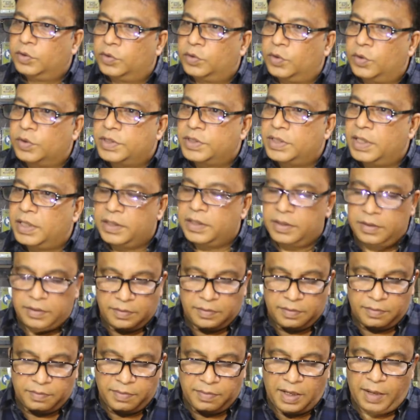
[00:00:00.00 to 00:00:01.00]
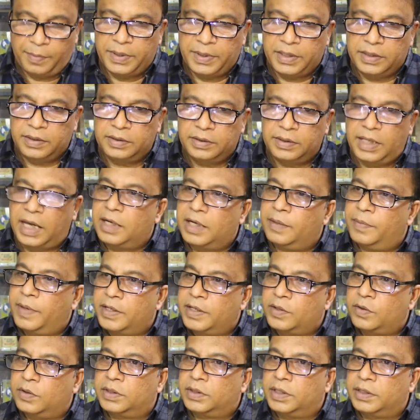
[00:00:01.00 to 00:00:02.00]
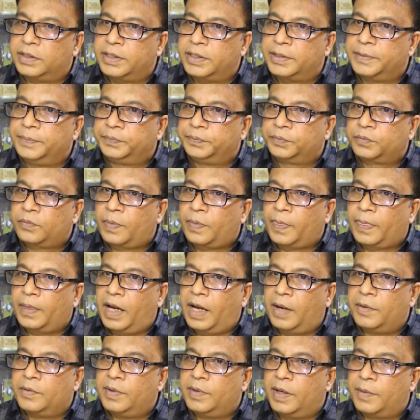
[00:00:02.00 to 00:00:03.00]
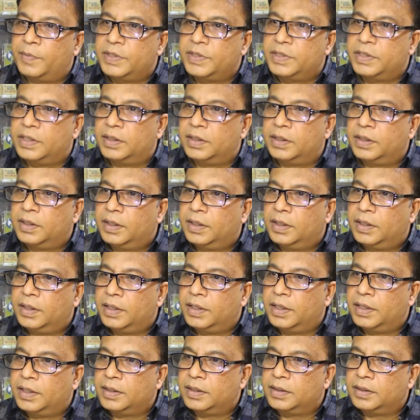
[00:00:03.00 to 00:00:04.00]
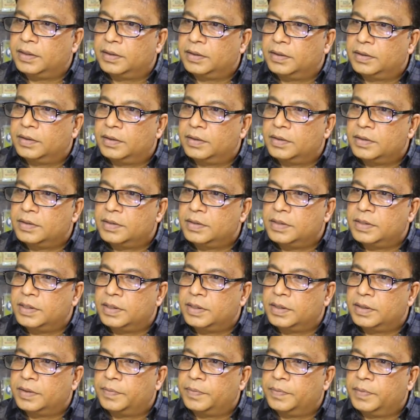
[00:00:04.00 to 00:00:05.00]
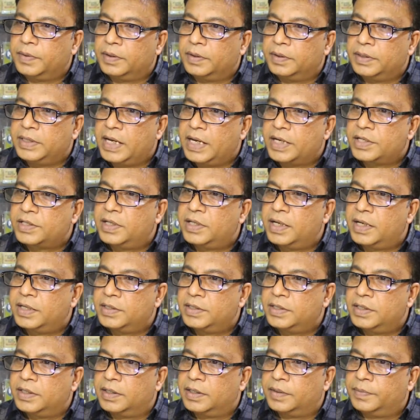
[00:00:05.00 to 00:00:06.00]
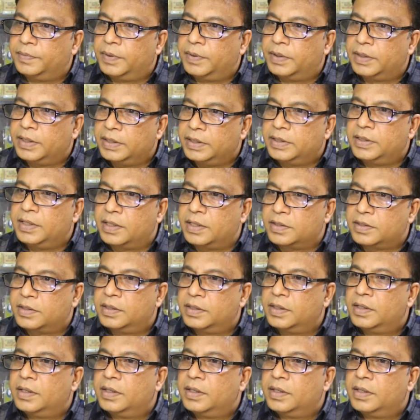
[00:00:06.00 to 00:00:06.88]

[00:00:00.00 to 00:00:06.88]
তো সেইভাবেই ধারাবাহিকতাতেই আমি ভাবি যে এই যে দিয়াশলাইয়ের যে ইতিহাস